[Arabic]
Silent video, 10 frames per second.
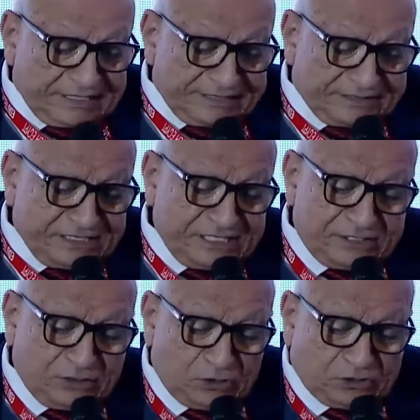دي
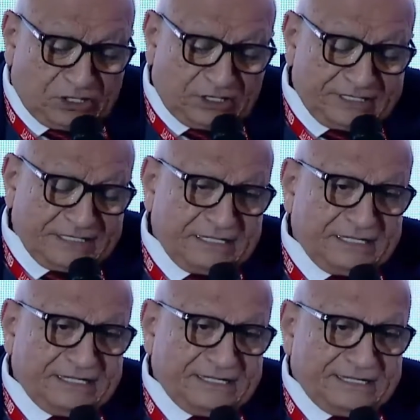النقطة
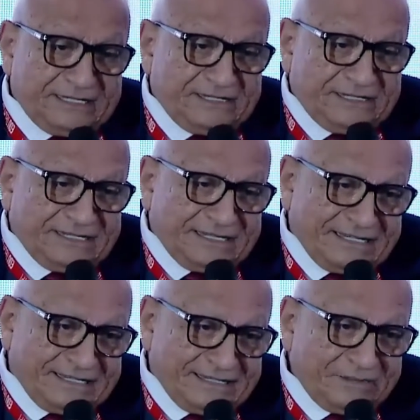
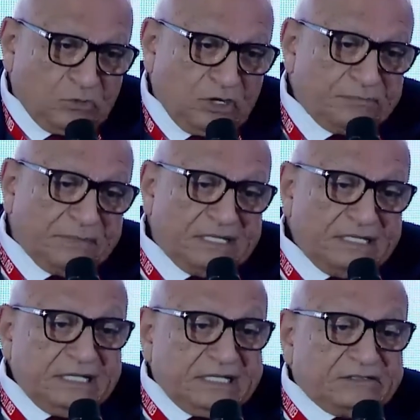المهمة
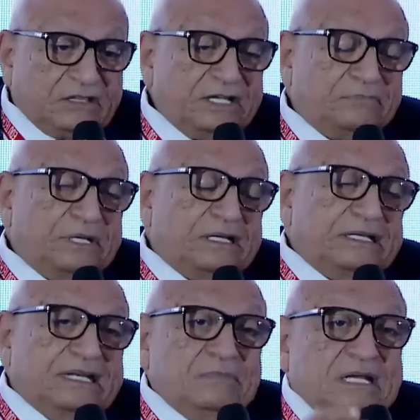طيب
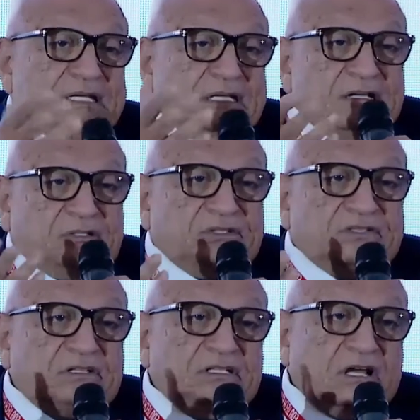لما
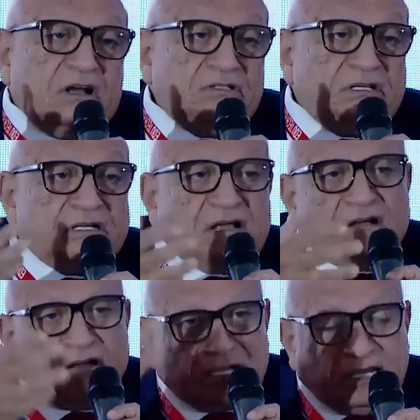الاقتصاد الأخضر
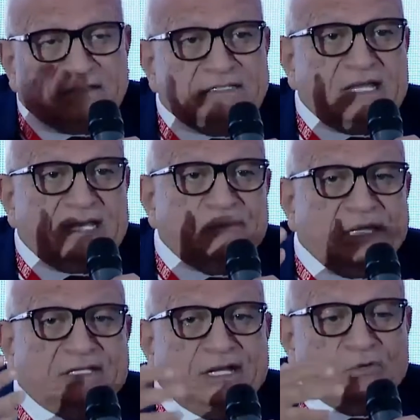آه، دي
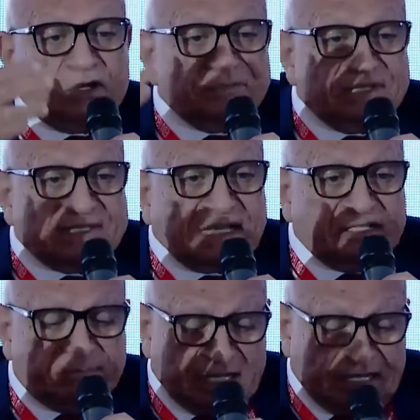كلمات حلوة
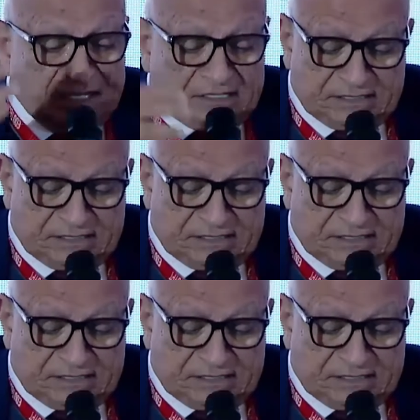بنستخدمها